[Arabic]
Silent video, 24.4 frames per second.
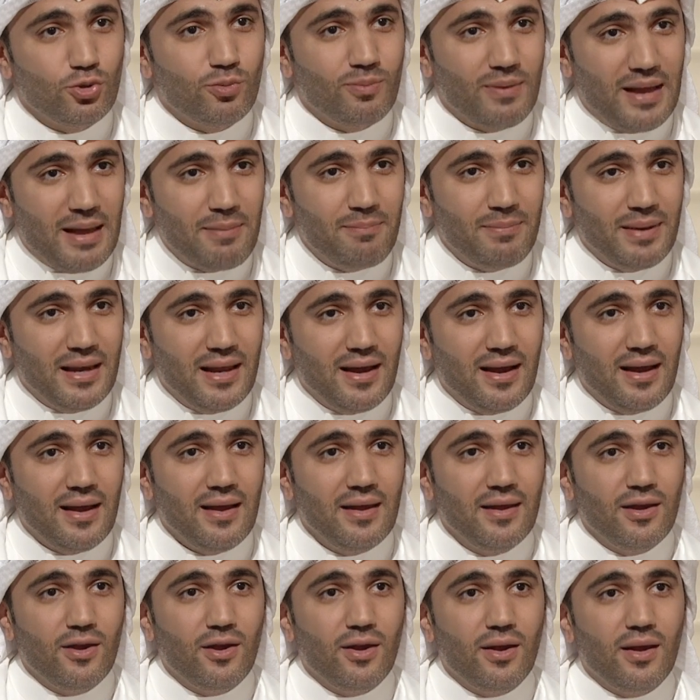ام لا
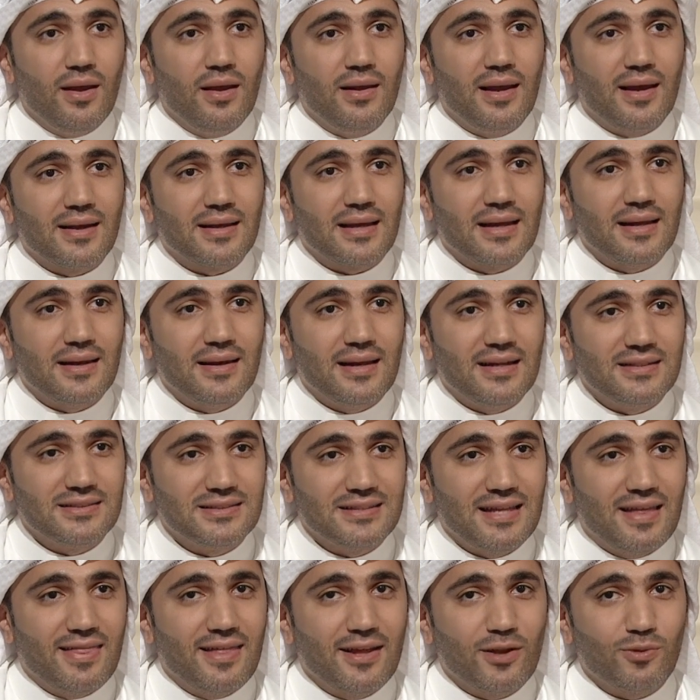لكن
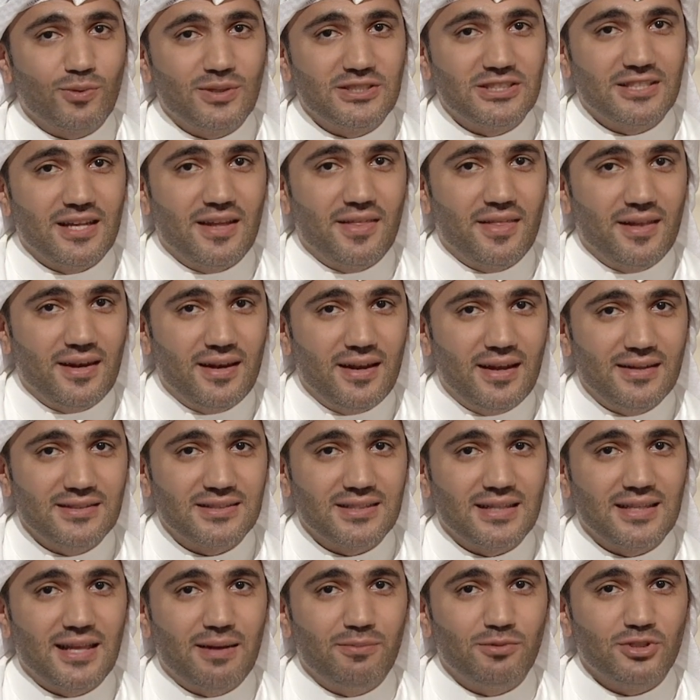استاذنك واستاذن
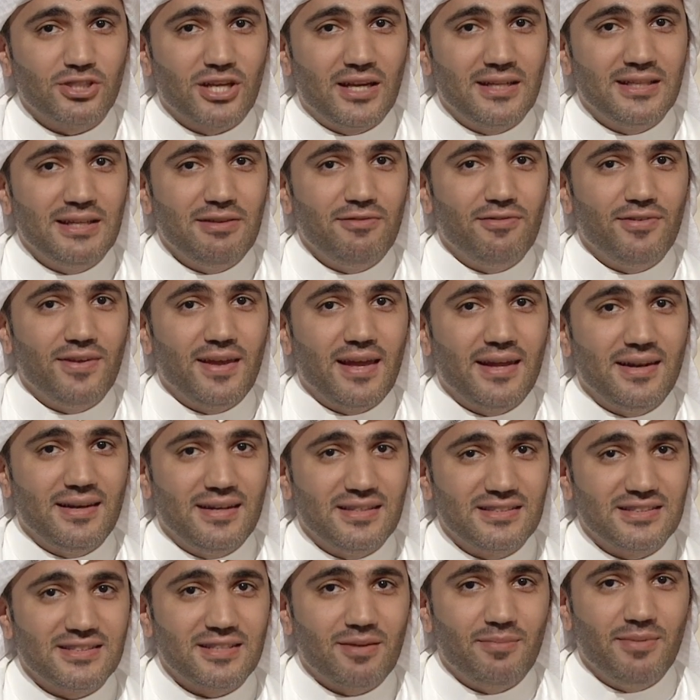الساده المشاهدين في ان
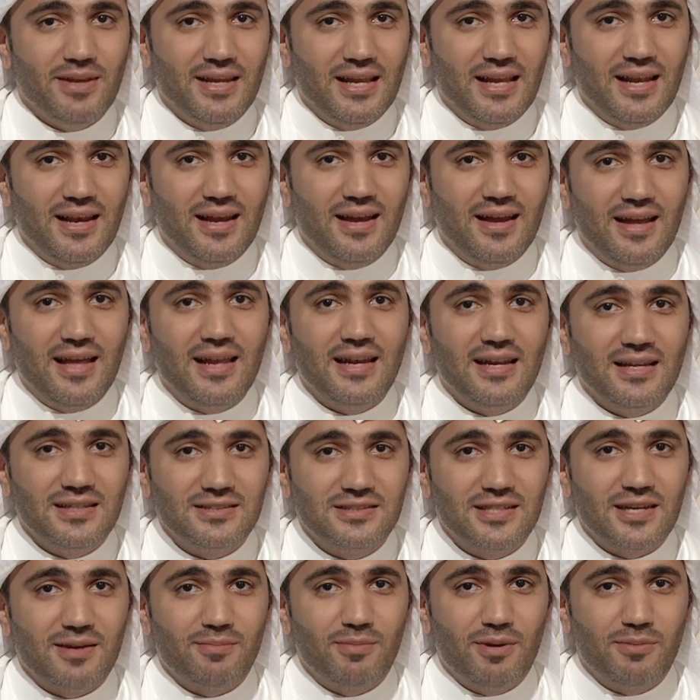نستمع الى
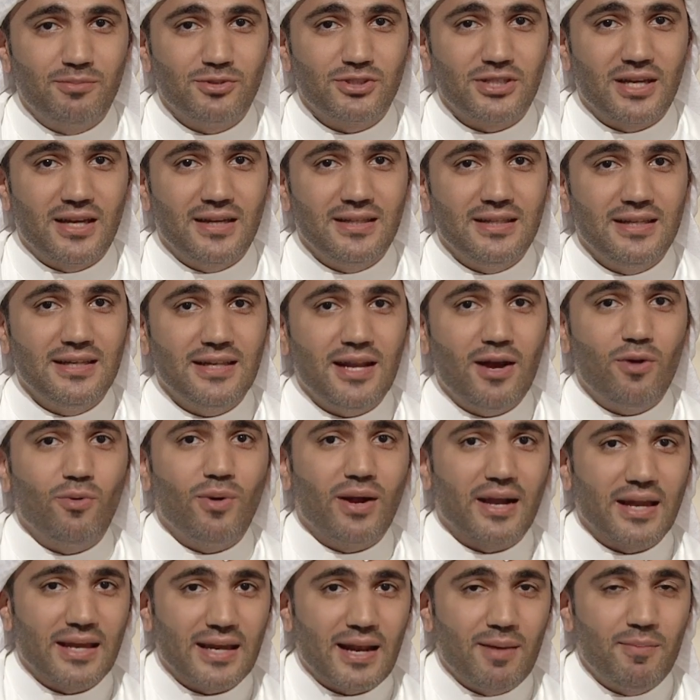الاجابه مشاهدينا
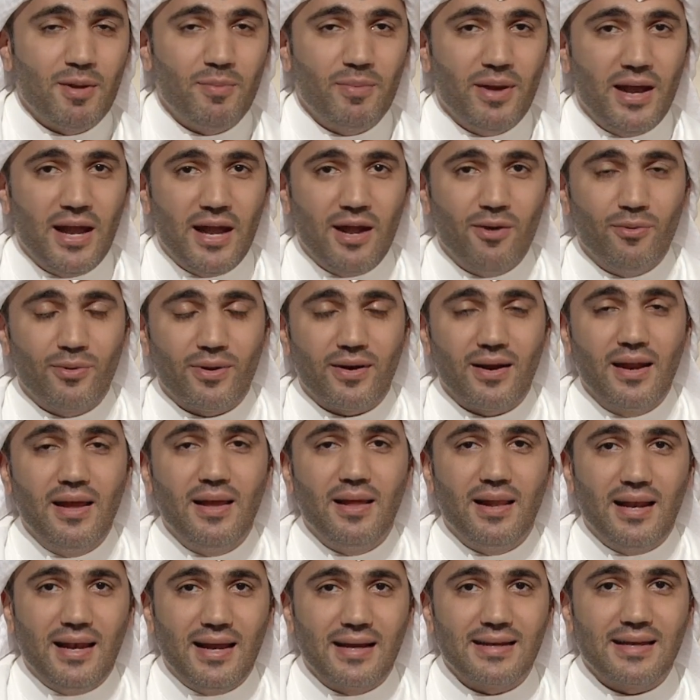وغيرها من المحاور
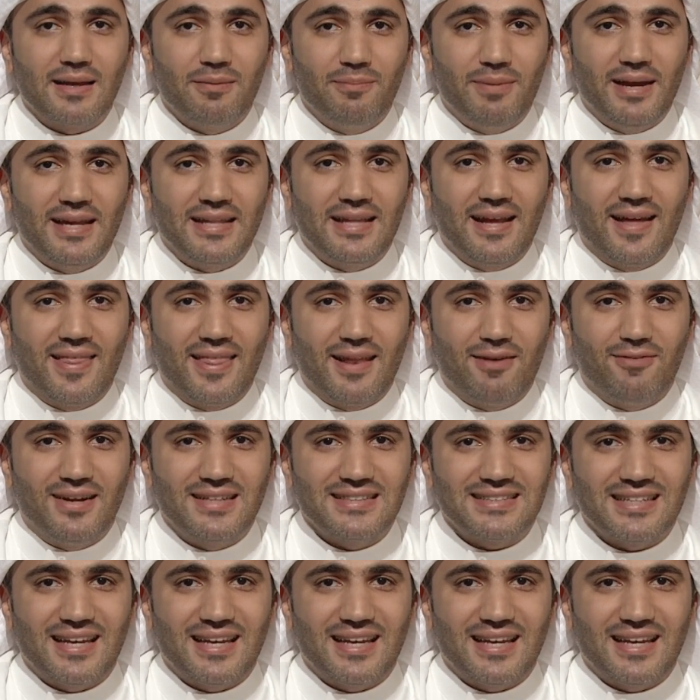لكن بعد هذا الفاصل.